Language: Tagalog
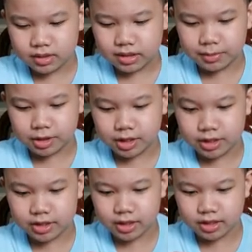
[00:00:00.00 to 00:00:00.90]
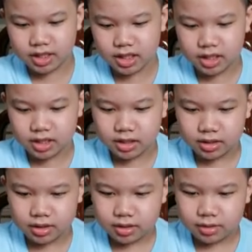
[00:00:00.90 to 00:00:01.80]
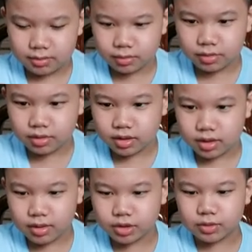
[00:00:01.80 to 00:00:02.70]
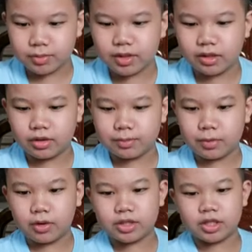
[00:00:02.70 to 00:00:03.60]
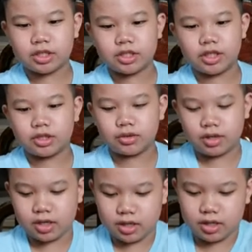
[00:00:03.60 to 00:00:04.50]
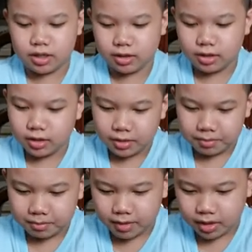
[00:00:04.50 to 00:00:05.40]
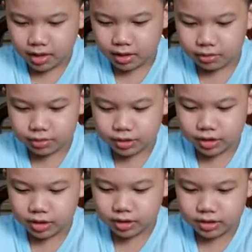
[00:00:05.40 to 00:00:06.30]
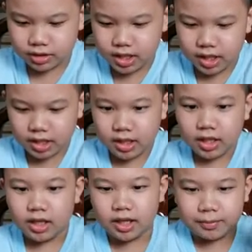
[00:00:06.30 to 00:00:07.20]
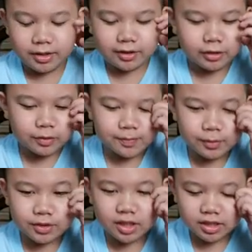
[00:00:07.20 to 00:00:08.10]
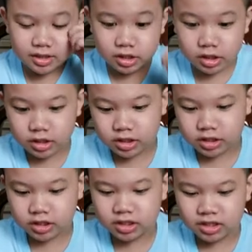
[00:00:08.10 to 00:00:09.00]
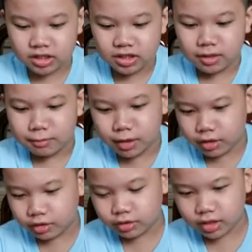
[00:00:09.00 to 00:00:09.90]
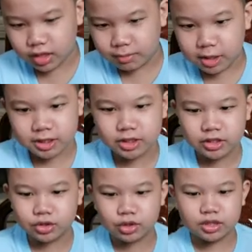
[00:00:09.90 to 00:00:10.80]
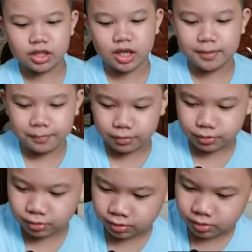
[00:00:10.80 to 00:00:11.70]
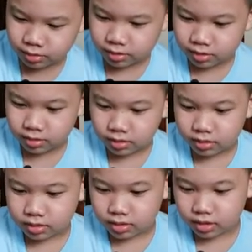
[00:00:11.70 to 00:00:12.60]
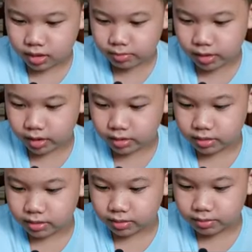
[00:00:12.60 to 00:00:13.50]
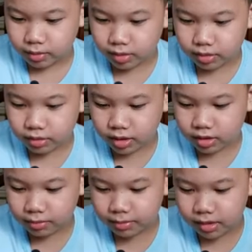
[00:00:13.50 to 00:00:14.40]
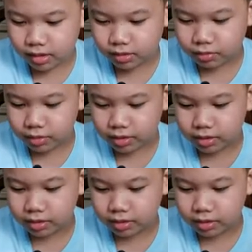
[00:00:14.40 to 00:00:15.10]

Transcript: Tapos, next ay sa, pun, nas, pwede nyo po i-search dito ay meow cells. Yan. Pwede nyo po dyan i-search. Pero, yung lalabas na results ay puro iba. Pero ito yata yung binili ko eh.